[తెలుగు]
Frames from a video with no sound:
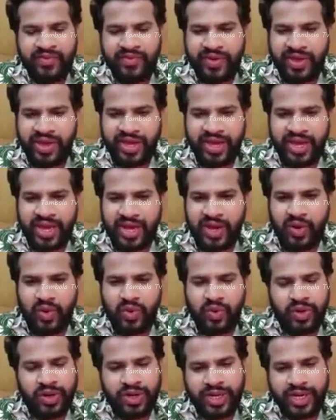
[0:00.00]
ఫేక్
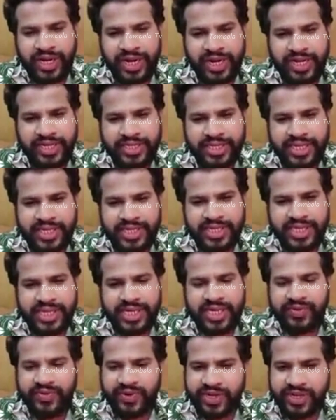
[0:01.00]
అకౌంట్లు క్రియేట్ చేసి
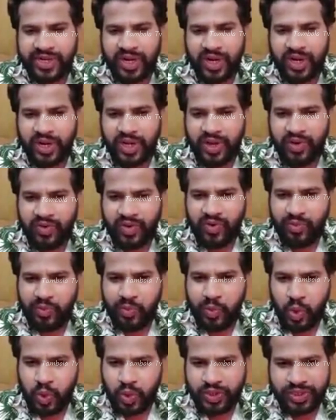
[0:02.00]
ట్విట్టర్లో ఎవరో
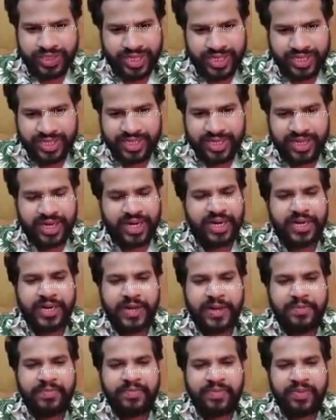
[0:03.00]
పోస్ట్ చేస్తున్నారంట
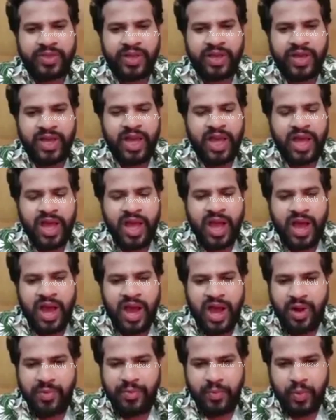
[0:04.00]

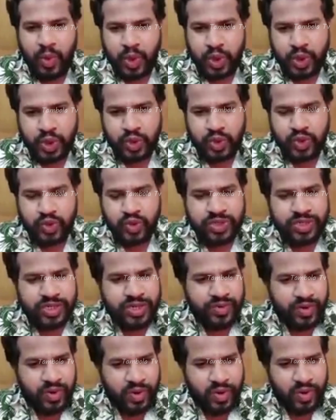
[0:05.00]
ఆ పోస్ట్ చూసి
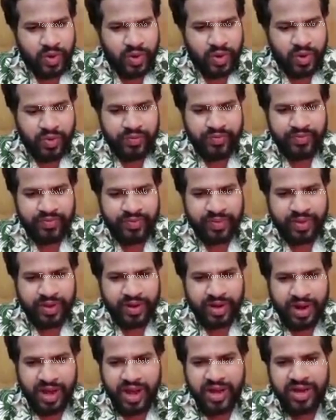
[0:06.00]
ఎవరో
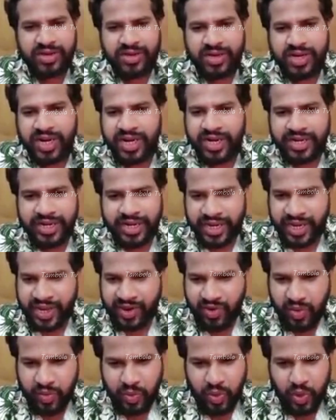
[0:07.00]
నాకు రిలేటెడ్గా
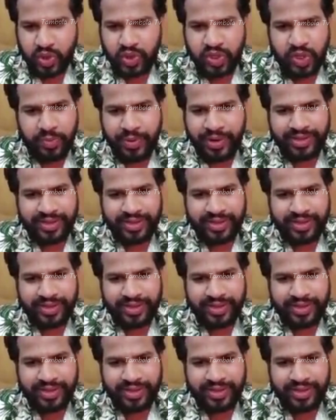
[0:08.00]
ఏవో పోస్టులు